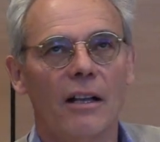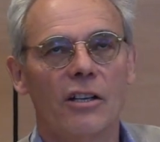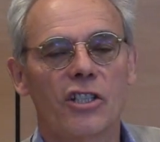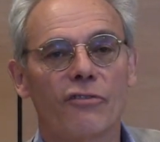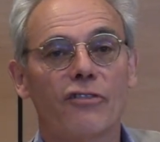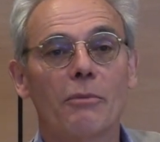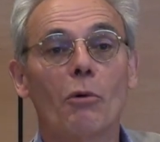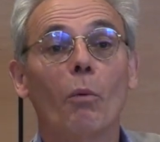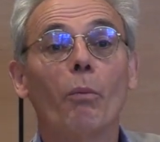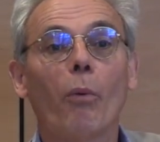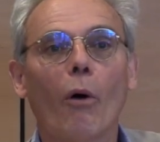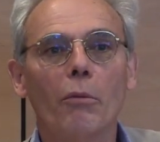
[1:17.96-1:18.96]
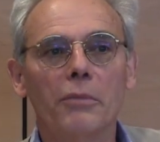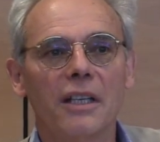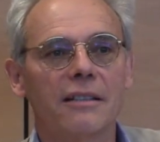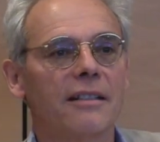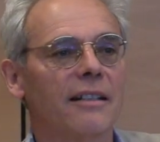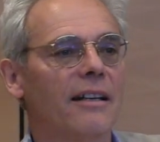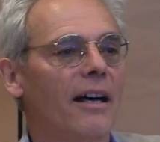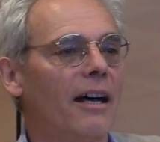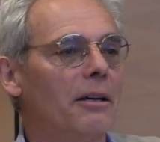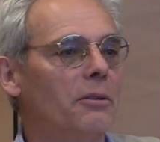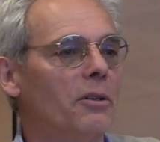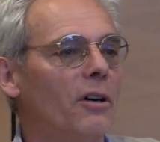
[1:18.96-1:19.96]
j'ai fait mon premier
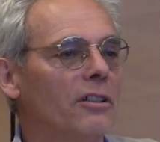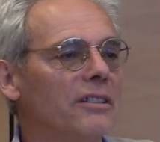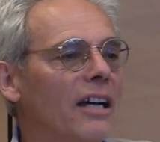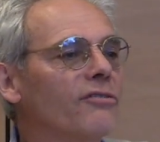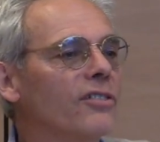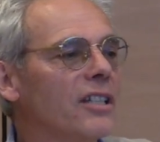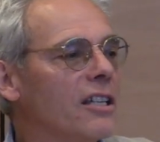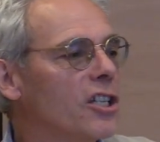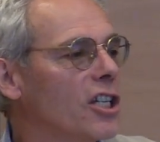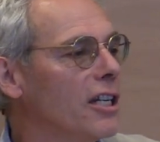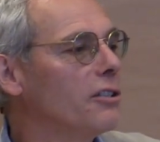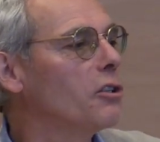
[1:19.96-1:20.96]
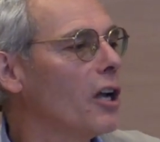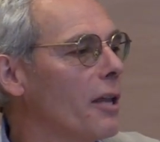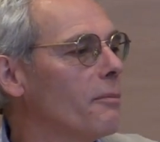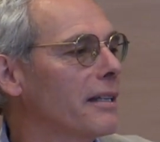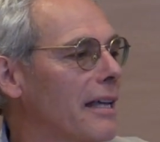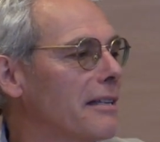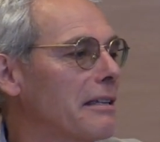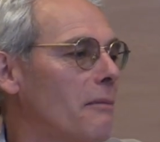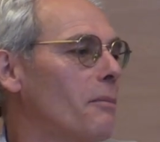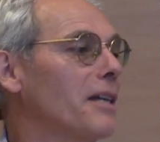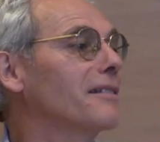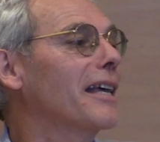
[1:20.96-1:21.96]
terrain en Afrique chez les Diola de
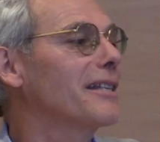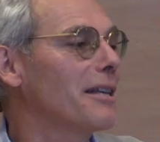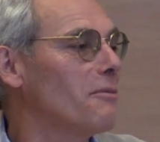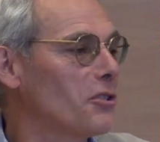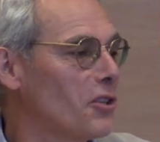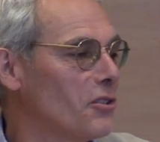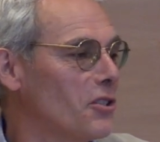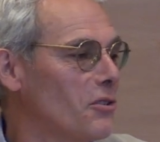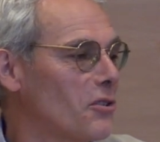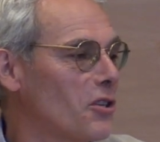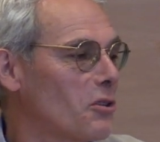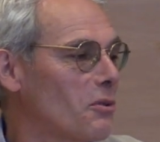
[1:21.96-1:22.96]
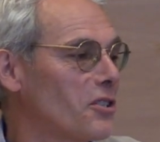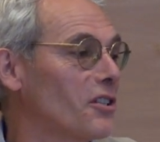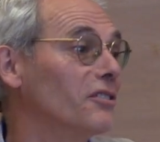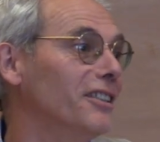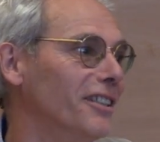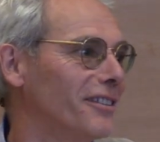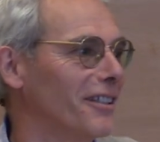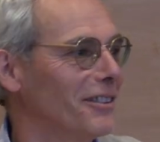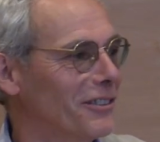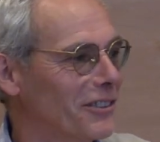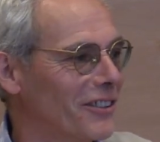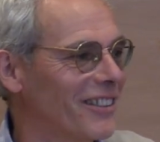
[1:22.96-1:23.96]
Basse-Casamance en 1970. Hein.
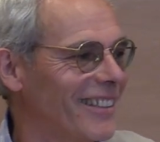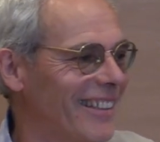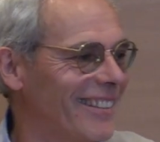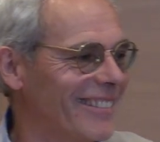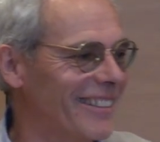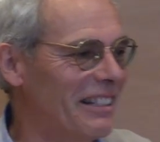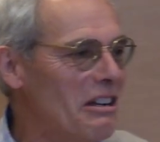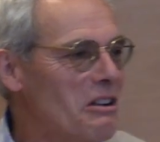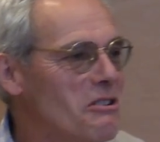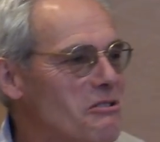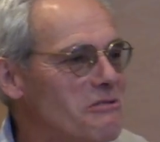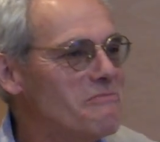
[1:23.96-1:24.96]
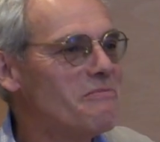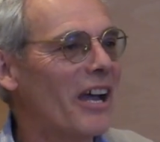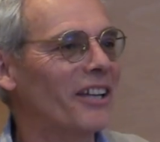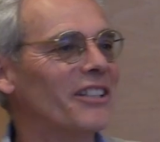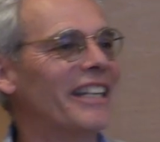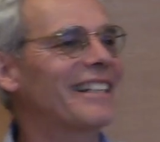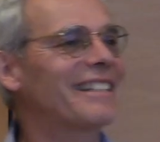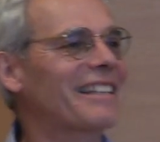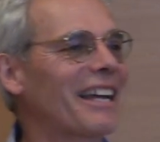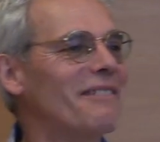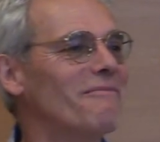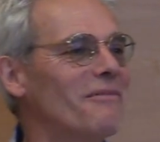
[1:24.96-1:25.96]
donc c'est une période
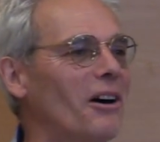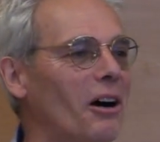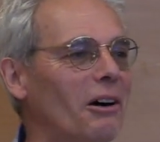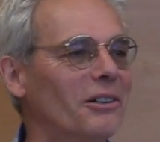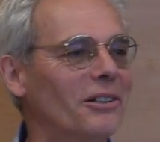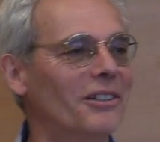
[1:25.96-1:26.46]
extrêmement